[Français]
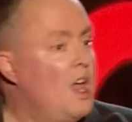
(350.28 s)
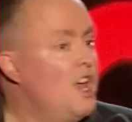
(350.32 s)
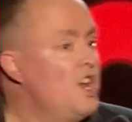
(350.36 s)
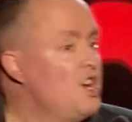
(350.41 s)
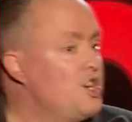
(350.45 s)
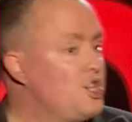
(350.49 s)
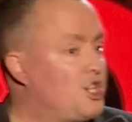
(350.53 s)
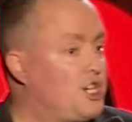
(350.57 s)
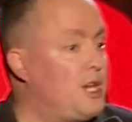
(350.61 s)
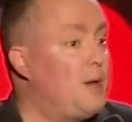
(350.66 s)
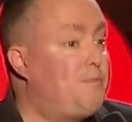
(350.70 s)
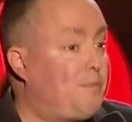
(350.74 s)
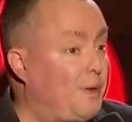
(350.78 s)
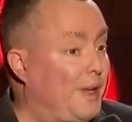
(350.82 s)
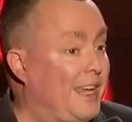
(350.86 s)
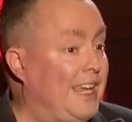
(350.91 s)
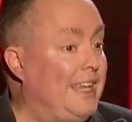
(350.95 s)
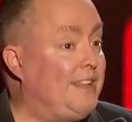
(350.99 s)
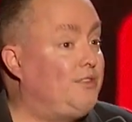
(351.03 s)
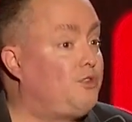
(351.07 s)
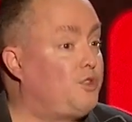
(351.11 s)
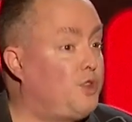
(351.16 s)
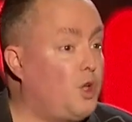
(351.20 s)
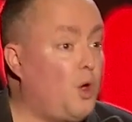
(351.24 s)
J'ai pris
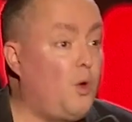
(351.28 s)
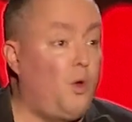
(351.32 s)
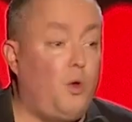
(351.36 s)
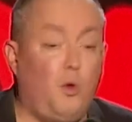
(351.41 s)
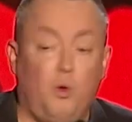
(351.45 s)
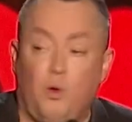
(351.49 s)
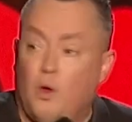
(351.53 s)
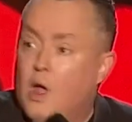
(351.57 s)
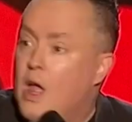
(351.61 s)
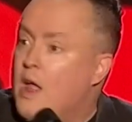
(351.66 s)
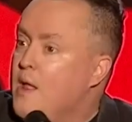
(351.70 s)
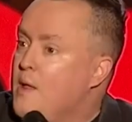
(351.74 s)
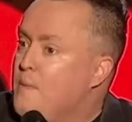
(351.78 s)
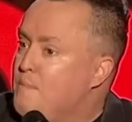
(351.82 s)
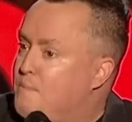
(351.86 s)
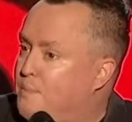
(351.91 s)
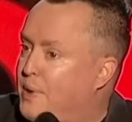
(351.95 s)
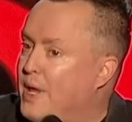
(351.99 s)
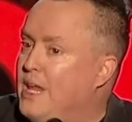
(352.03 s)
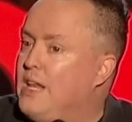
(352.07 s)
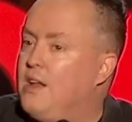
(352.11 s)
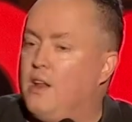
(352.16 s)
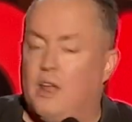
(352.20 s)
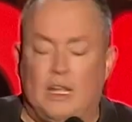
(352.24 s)
deux
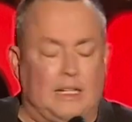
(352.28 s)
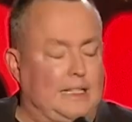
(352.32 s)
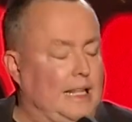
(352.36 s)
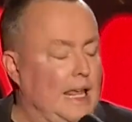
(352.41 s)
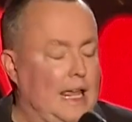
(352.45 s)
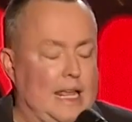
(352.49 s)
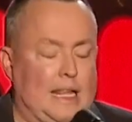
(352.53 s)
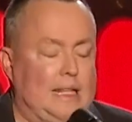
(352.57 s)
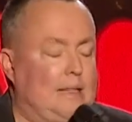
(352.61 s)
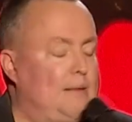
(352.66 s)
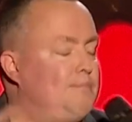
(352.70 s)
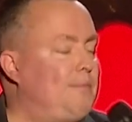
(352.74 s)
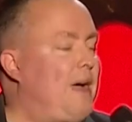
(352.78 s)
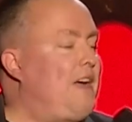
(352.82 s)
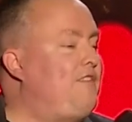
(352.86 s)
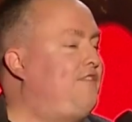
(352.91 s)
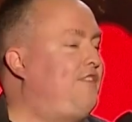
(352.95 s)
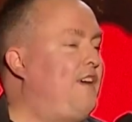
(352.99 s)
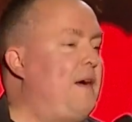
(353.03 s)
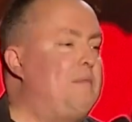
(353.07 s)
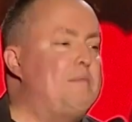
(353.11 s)
pilules ma femme